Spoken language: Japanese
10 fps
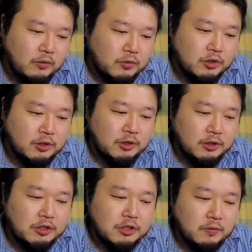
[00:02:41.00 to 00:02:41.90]
こちらに
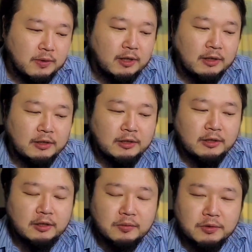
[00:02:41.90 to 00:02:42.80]
関しては、
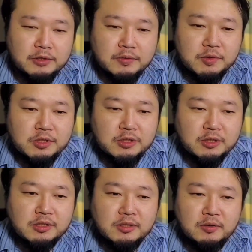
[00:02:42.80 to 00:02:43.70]
SOC
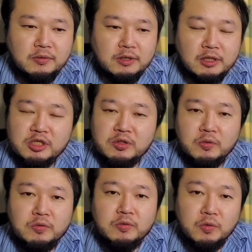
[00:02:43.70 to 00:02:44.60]
がスナドラ
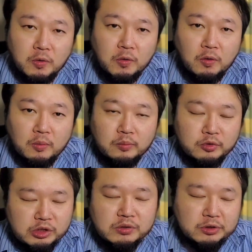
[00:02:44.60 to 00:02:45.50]
865
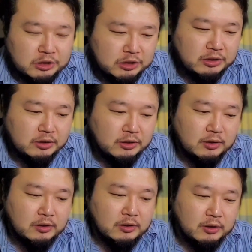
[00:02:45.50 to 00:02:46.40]
無印
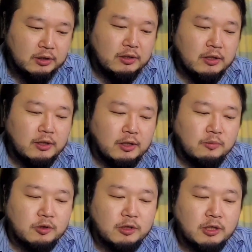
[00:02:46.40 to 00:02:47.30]
で、
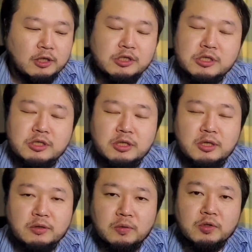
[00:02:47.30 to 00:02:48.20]
ラムが
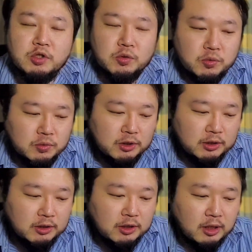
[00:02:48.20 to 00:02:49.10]
8GB と
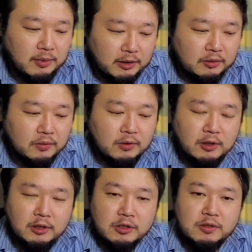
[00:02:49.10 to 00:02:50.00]
12GB 版、
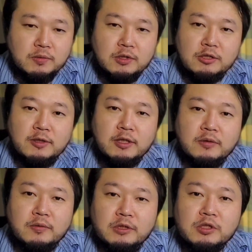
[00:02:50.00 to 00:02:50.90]
ストレージは
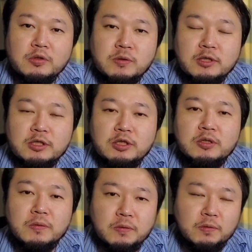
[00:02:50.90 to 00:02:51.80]
128、
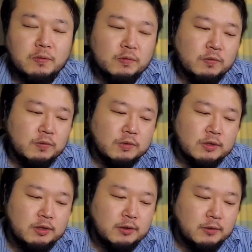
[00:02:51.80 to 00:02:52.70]
256という構
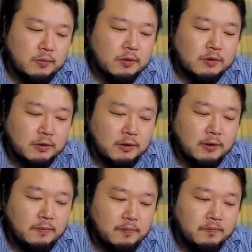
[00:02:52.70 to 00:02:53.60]
成になってます
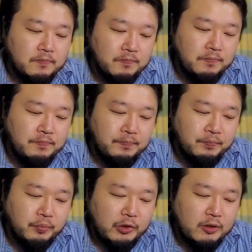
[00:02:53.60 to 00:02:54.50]
ね。うん、
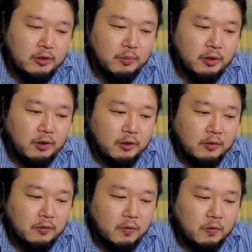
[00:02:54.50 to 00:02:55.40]
まあ、
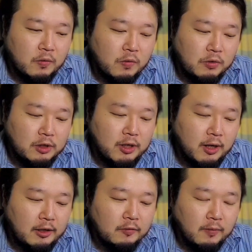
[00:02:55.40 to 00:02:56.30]
ここ以
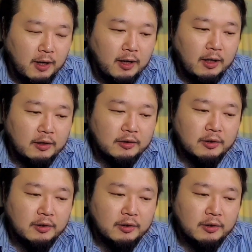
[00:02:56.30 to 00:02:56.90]
外は、